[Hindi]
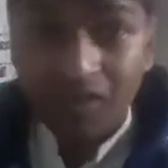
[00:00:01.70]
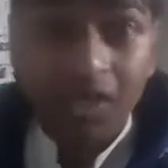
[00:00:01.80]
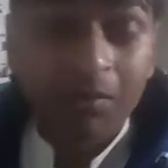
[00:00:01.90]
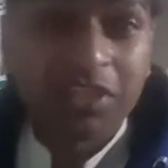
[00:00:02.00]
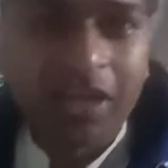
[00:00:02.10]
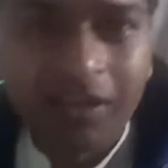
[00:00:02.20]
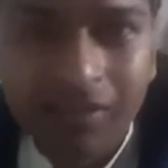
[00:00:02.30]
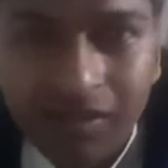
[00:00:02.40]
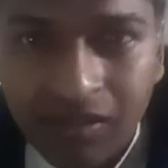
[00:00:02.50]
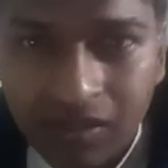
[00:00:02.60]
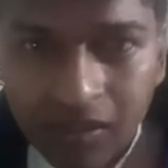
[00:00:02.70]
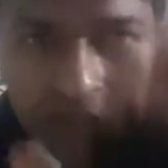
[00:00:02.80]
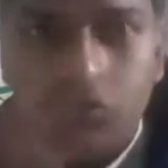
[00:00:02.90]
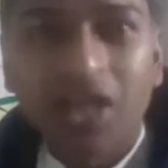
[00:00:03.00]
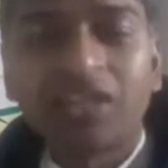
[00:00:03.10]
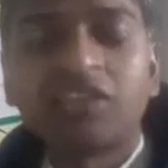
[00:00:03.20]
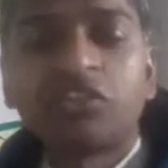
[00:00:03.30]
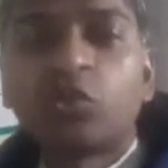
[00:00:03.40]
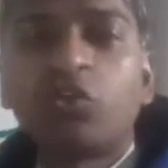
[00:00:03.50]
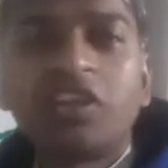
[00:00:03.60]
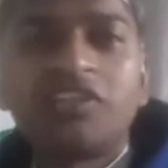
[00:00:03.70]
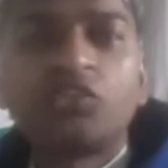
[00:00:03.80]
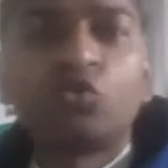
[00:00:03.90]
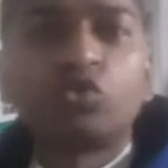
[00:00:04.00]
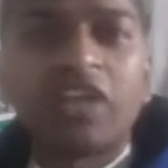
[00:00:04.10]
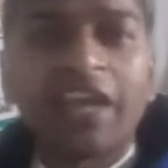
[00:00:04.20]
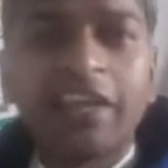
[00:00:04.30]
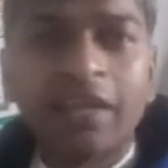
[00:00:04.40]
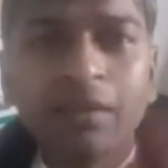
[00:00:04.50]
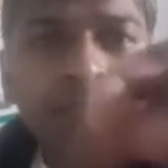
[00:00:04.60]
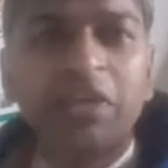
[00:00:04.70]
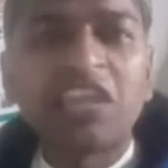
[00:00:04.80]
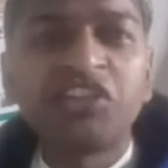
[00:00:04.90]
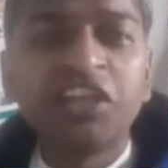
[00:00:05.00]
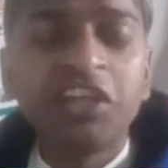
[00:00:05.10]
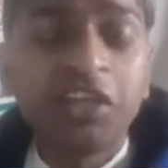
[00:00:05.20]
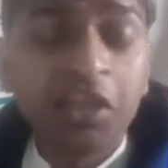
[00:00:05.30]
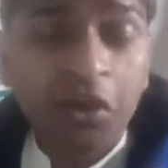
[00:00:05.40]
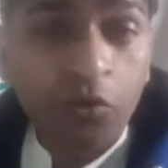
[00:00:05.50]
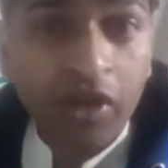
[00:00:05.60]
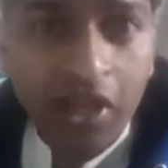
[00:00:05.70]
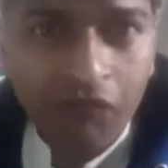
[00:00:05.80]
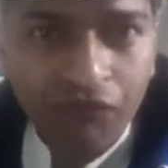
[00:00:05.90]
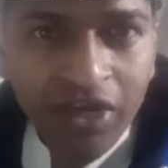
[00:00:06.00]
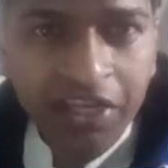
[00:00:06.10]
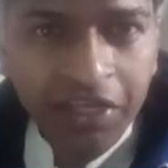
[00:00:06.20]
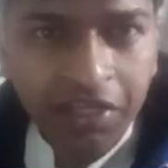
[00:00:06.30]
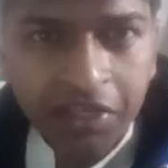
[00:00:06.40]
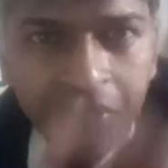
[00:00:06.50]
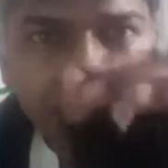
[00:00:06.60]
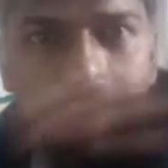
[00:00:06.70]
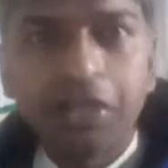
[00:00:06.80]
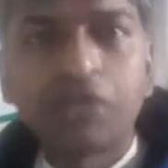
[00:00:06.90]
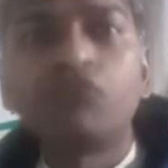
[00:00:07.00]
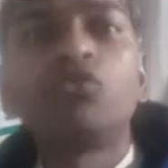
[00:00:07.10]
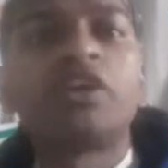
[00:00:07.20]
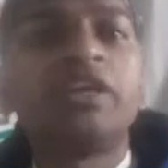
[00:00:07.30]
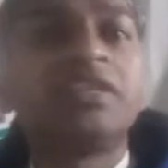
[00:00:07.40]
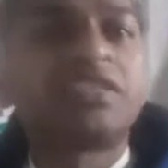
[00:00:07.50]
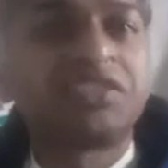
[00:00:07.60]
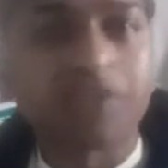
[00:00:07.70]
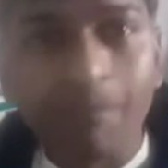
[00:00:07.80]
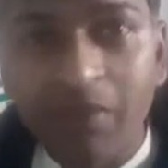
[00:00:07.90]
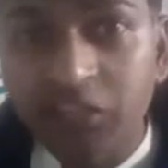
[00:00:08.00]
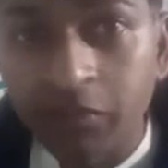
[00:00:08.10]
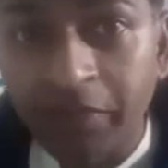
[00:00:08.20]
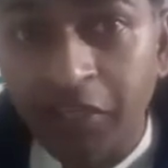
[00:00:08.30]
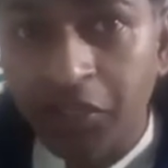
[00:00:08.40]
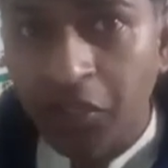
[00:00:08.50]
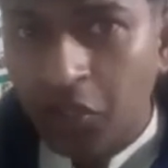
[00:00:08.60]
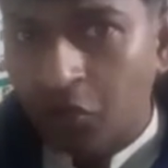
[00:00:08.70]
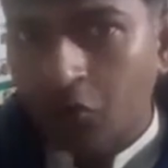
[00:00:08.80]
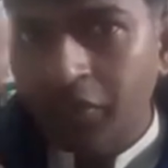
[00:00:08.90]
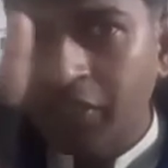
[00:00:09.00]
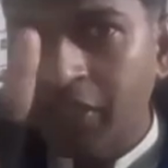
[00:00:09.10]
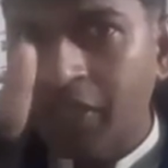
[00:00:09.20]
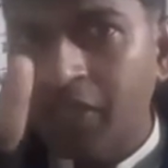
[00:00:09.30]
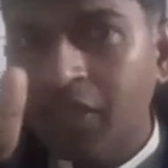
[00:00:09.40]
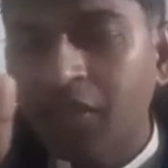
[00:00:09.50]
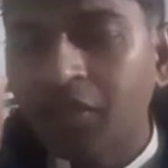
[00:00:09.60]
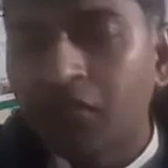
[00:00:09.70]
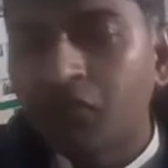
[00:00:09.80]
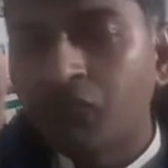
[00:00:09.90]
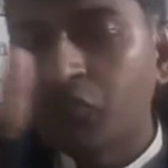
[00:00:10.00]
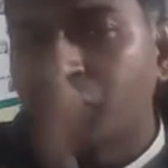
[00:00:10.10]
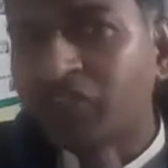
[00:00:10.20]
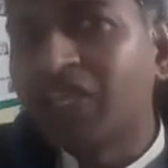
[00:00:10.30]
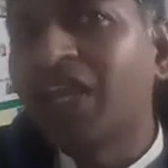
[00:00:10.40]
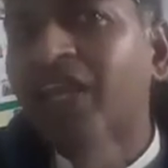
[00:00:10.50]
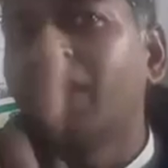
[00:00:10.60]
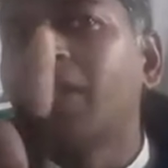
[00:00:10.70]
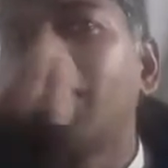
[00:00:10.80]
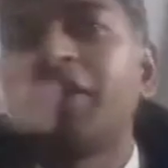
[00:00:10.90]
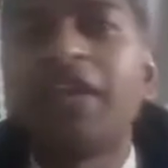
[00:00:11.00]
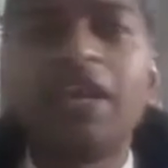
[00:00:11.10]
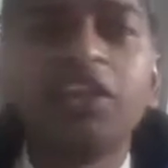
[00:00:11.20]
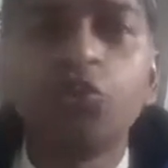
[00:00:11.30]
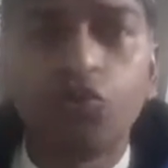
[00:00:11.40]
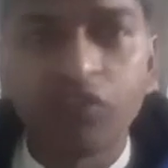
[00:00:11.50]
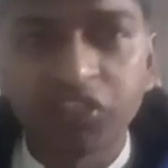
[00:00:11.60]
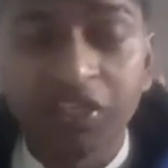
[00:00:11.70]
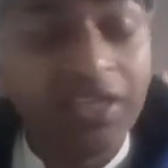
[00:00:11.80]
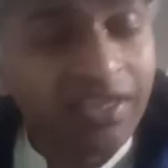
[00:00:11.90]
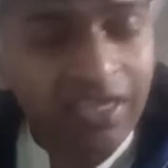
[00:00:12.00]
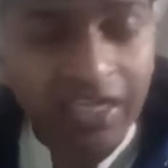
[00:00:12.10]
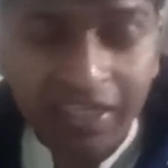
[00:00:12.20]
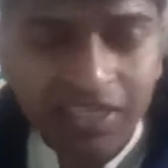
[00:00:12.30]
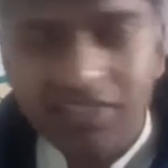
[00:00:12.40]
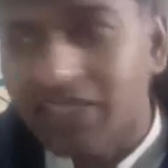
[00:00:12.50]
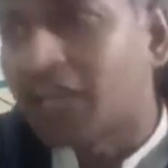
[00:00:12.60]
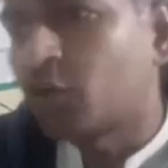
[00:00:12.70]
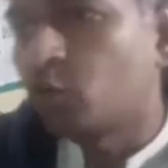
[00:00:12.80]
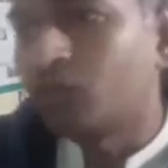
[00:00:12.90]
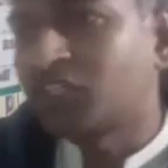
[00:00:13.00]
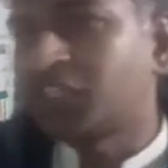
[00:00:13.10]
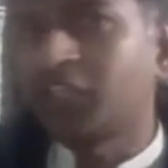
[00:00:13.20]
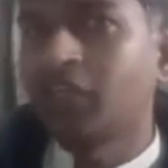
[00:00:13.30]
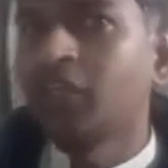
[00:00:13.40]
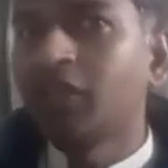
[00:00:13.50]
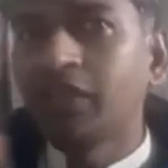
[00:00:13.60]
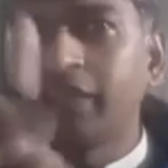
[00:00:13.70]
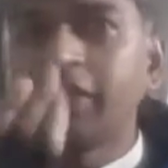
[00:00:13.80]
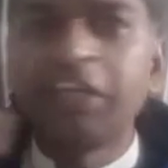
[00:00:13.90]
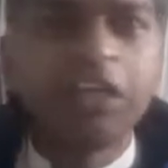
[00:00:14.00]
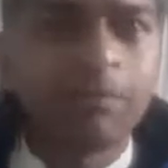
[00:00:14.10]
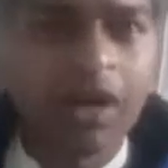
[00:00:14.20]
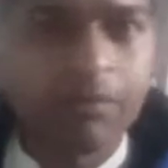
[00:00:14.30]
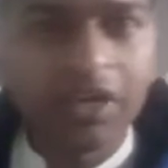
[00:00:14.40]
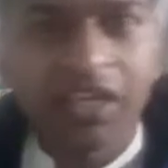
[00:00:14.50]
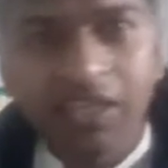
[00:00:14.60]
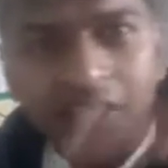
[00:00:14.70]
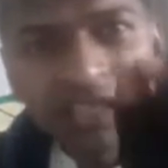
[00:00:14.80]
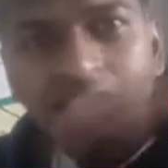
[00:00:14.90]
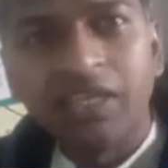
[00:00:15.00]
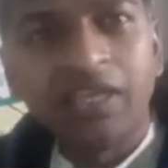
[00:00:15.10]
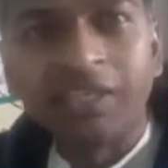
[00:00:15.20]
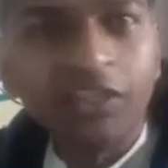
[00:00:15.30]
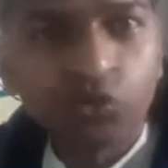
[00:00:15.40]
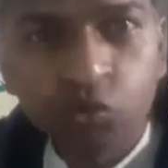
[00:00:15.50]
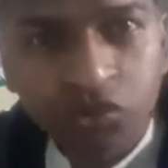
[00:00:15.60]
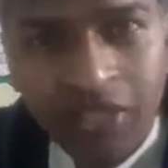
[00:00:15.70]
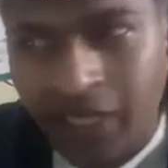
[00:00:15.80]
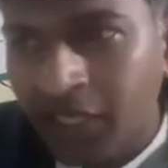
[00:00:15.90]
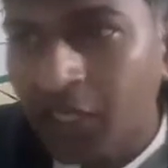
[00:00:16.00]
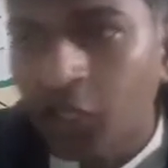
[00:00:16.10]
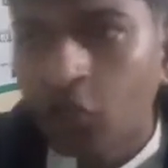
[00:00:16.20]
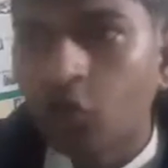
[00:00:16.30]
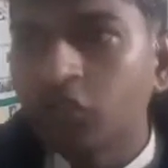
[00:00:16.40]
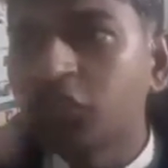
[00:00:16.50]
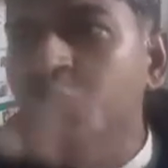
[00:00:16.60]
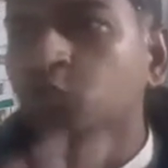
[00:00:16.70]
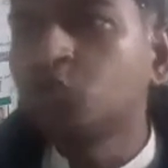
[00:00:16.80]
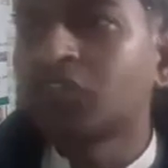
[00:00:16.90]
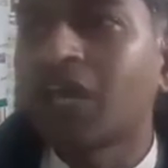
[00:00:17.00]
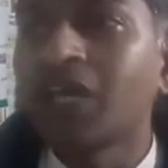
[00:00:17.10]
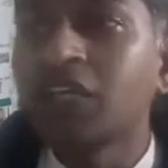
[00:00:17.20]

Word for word: नमस्कार स्वागत छोटी सी सूचना आई है पीएचडी और एमफिल के इंटरव्यू के संबंध में और यह है विश्वविद्यालय है दिल्ली यूनिवर्सिटी दिल्ली की सेंट्रल यूनिवर्सिटी एक ही डिपार्टमेंट की एक ही सूचना है और ये सूचना